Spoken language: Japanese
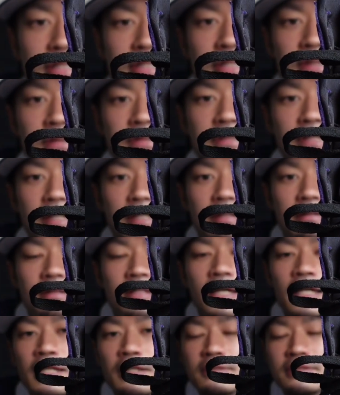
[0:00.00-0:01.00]
じゃなくて、
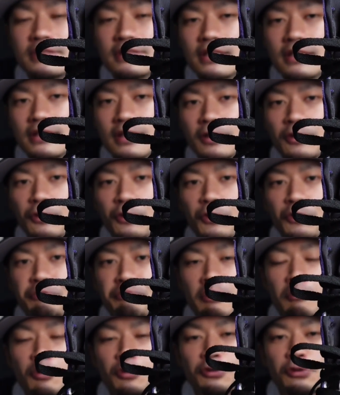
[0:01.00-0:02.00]
ナイロン製だと、
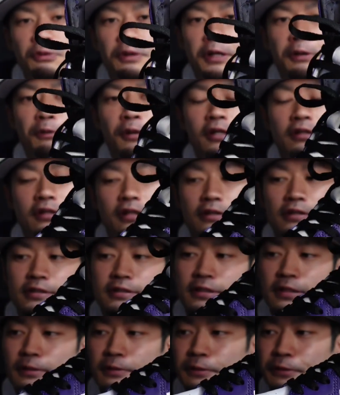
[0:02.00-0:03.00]
まあ、もっとね、良かったんで
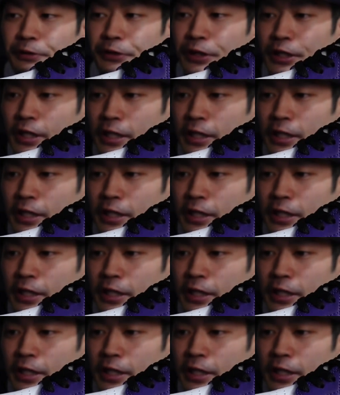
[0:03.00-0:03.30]
すけど、